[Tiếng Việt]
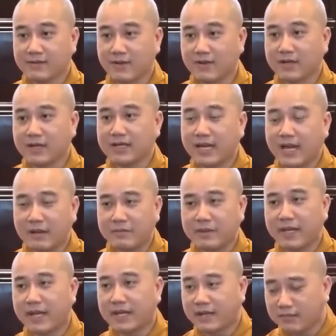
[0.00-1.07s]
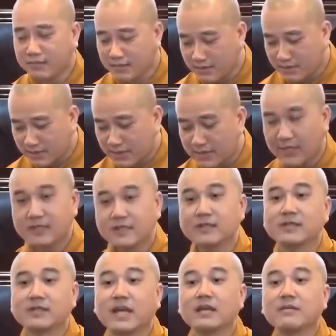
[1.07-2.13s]
Còn cái nào mình ăn không được thì cái
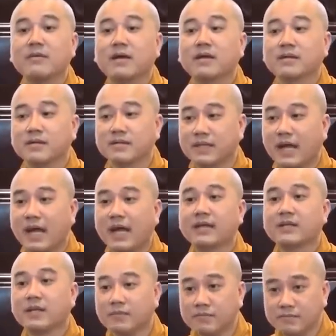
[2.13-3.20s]
người kế bên người ta ăn